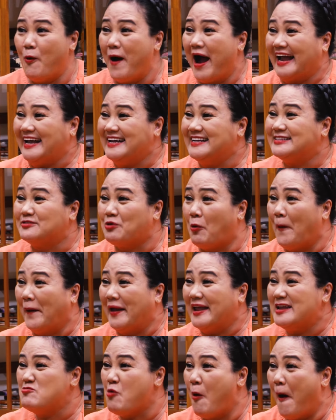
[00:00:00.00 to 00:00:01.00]
ngoại
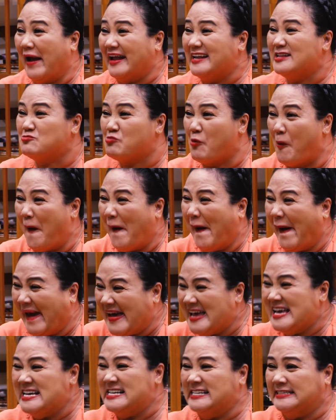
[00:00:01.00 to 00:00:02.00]
tuệ ngoại tuệ